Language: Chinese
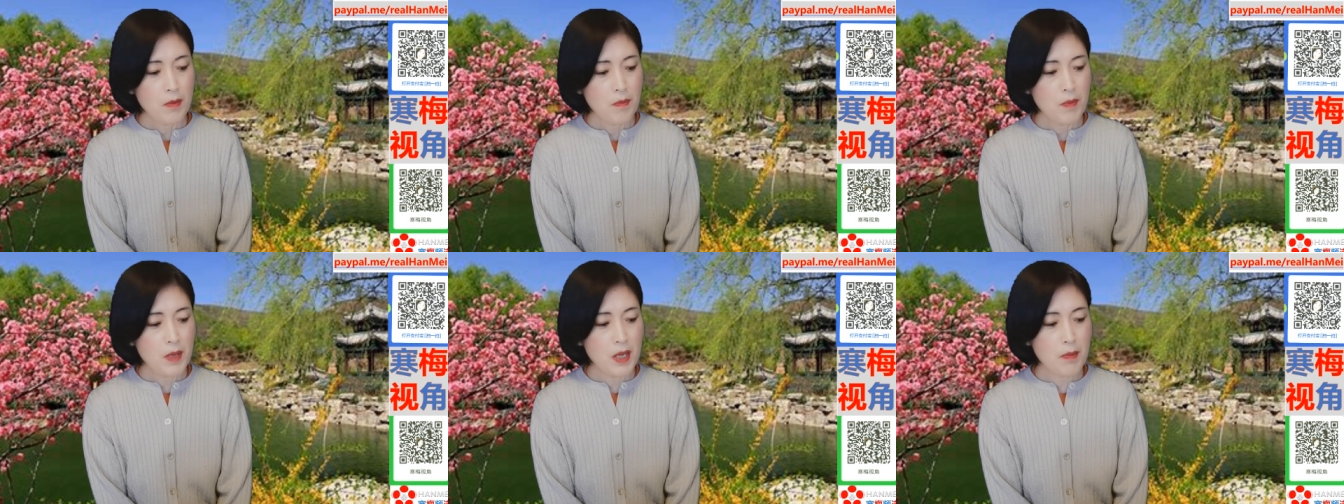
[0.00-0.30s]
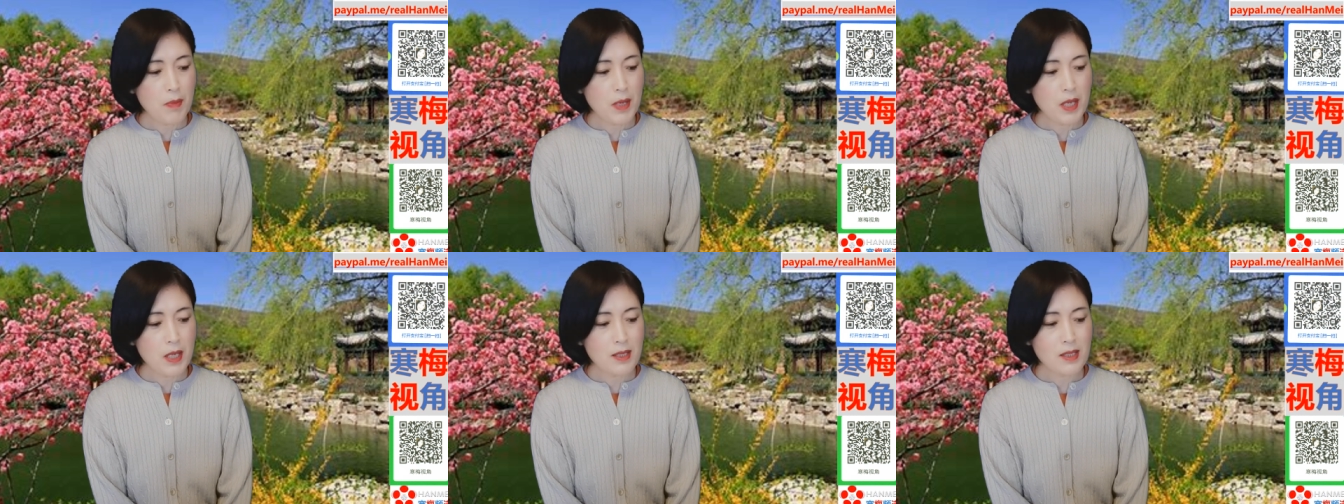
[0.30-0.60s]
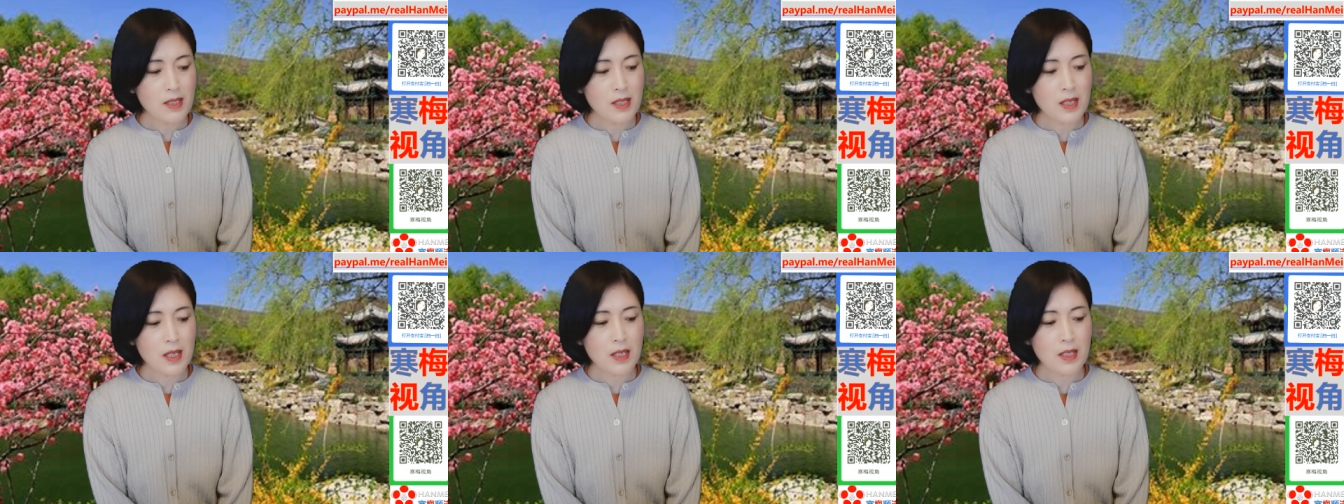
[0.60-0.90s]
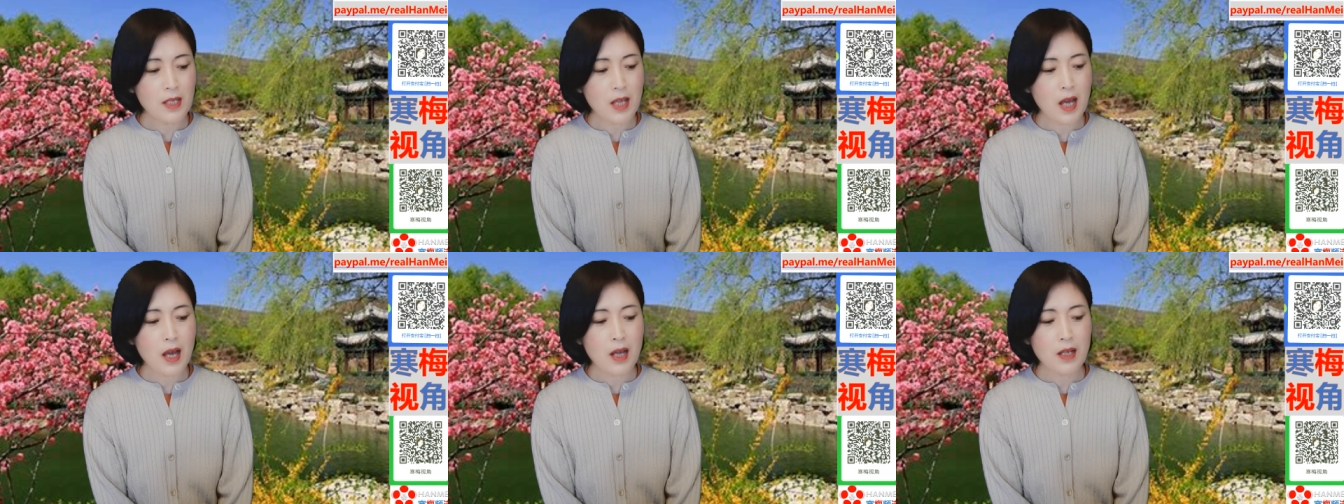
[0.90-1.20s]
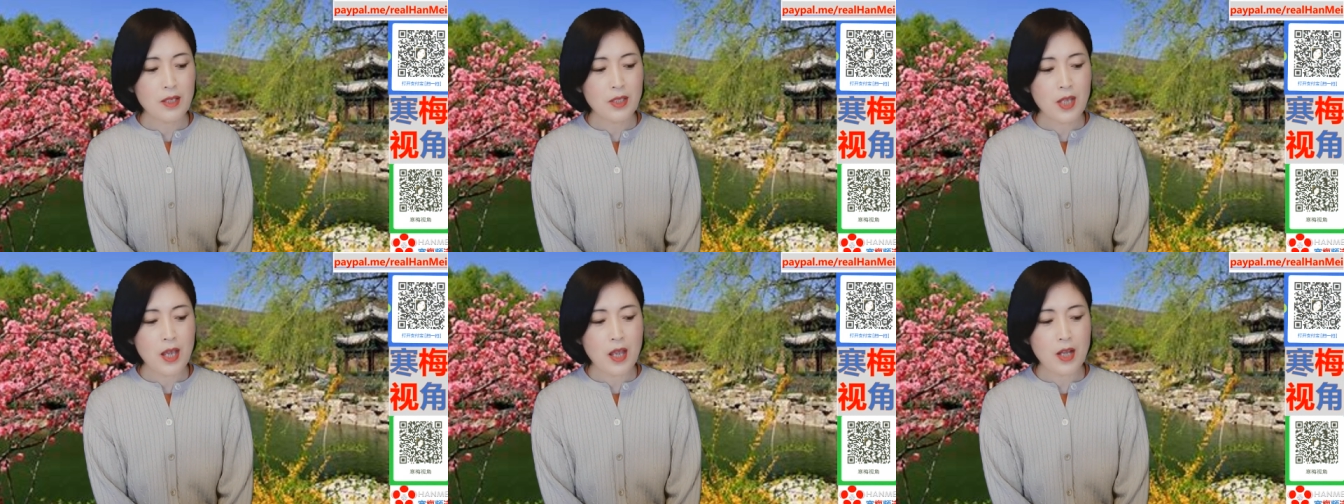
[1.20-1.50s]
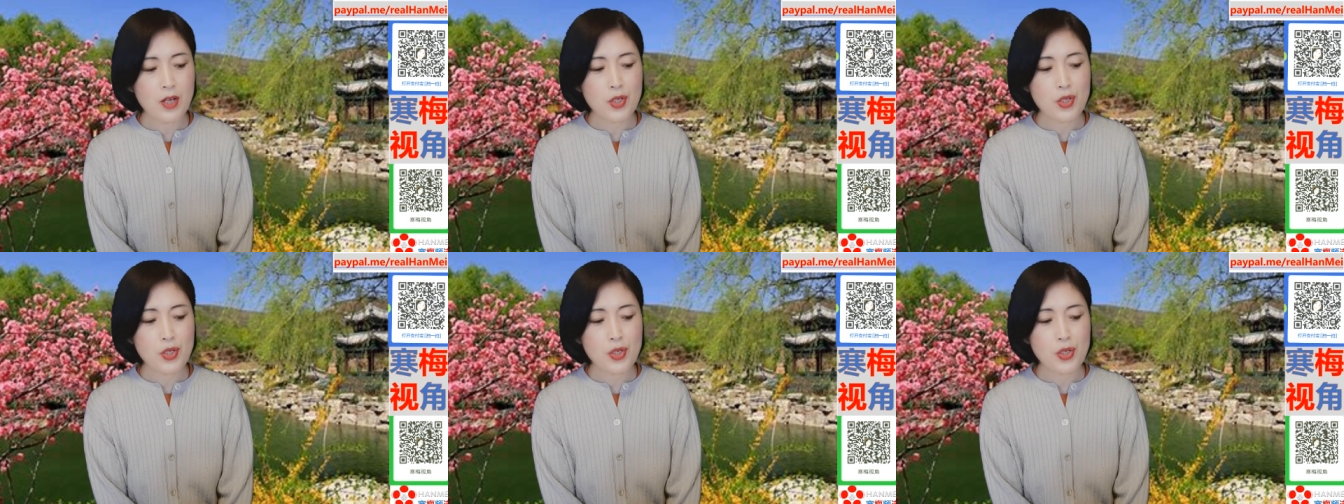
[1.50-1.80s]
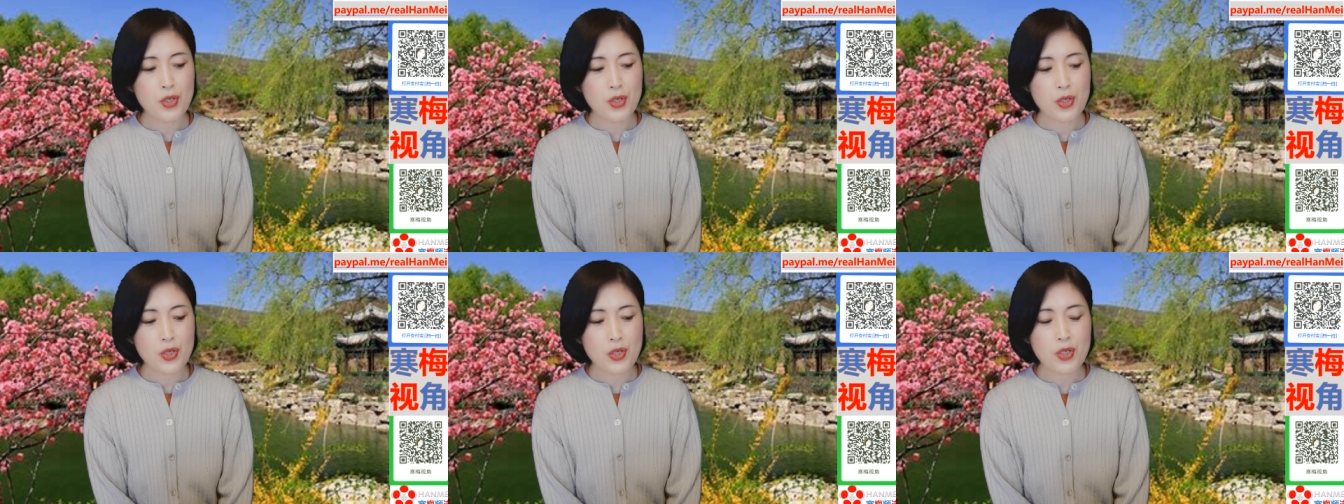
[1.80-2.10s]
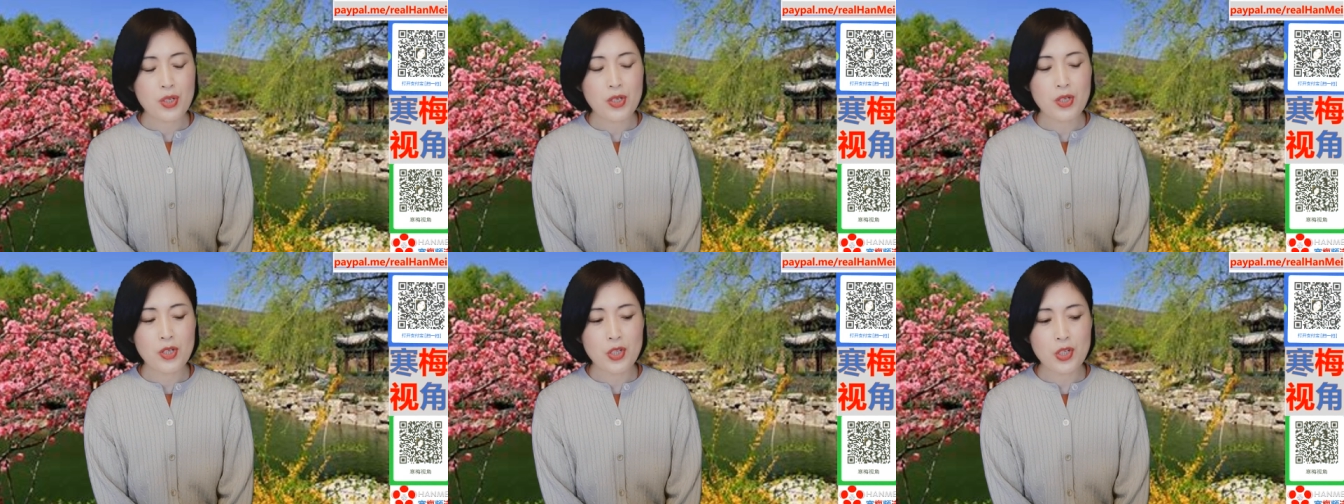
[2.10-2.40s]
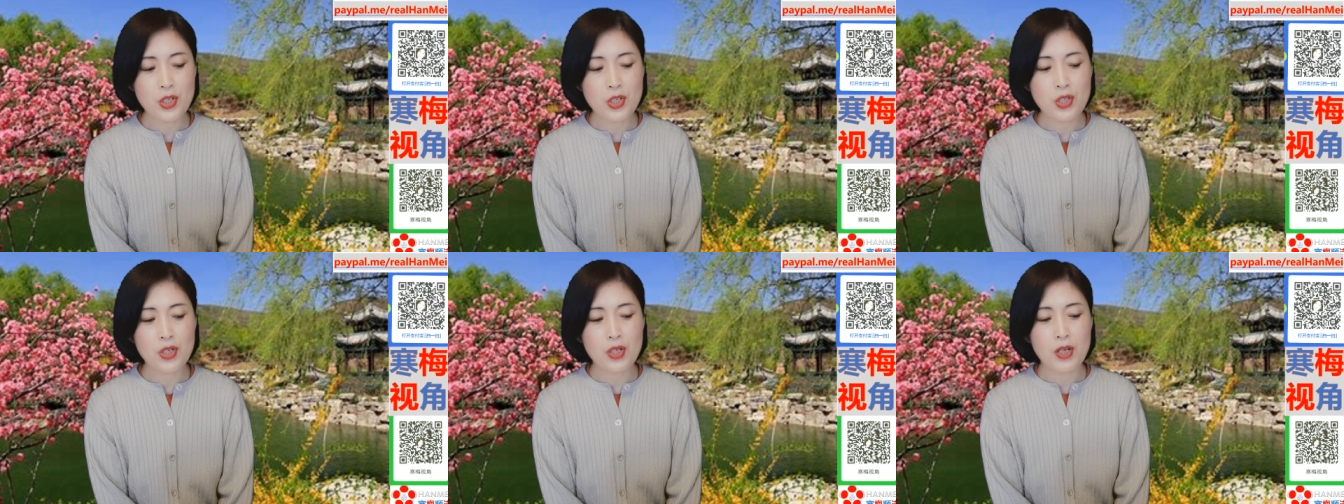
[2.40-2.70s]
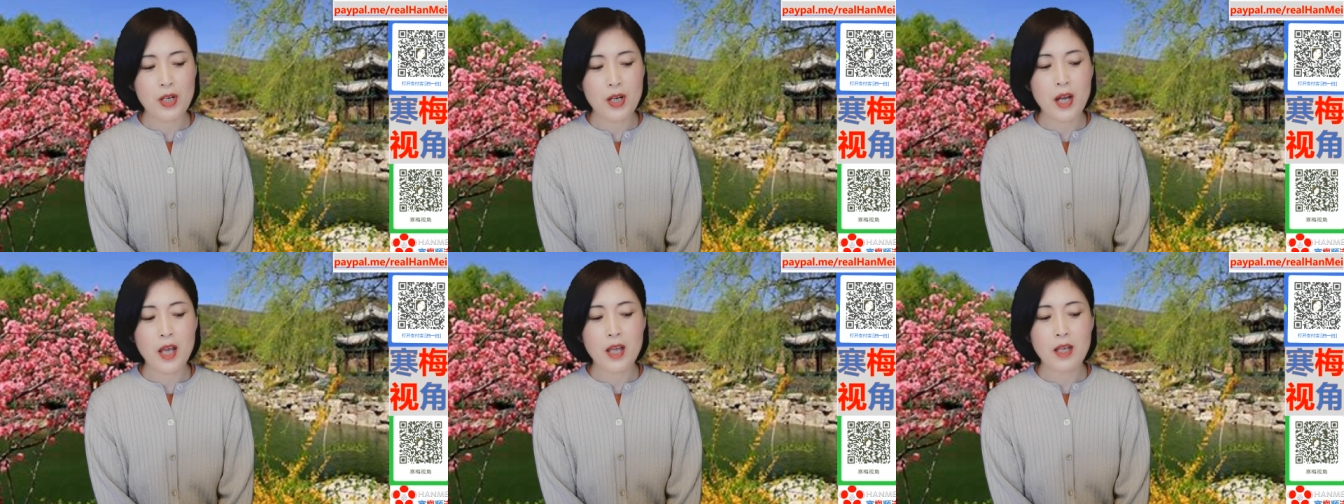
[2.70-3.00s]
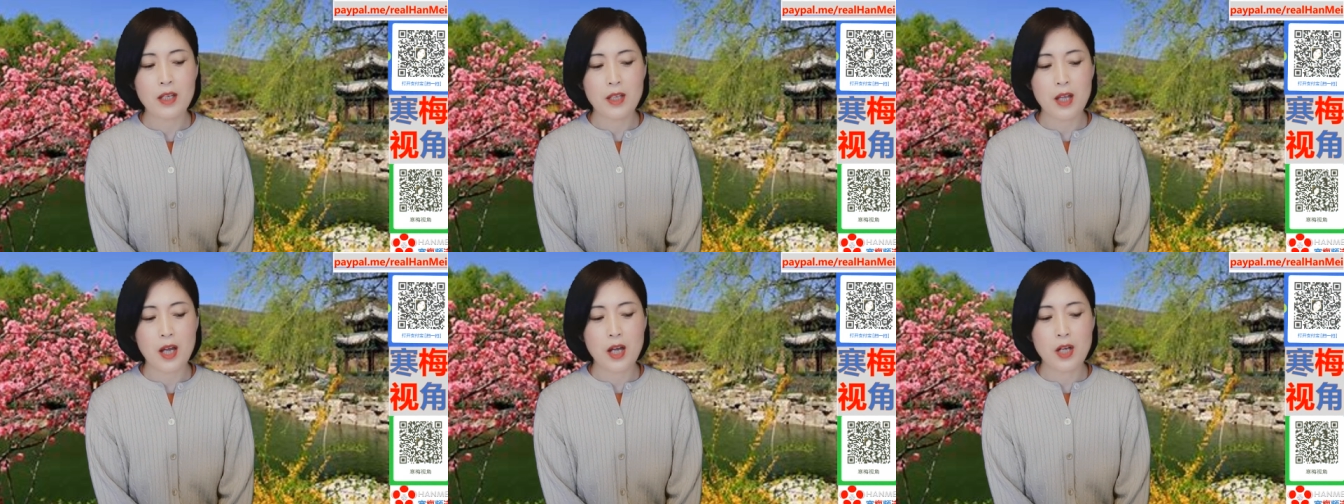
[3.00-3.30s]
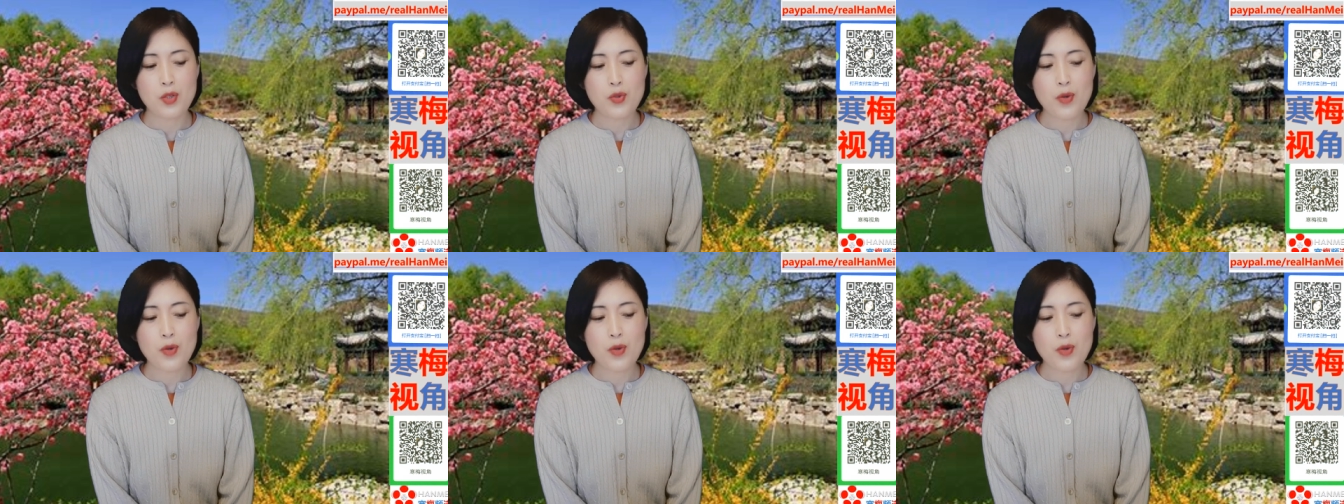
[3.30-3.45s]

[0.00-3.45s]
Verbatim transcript: BBC 的电视时事类的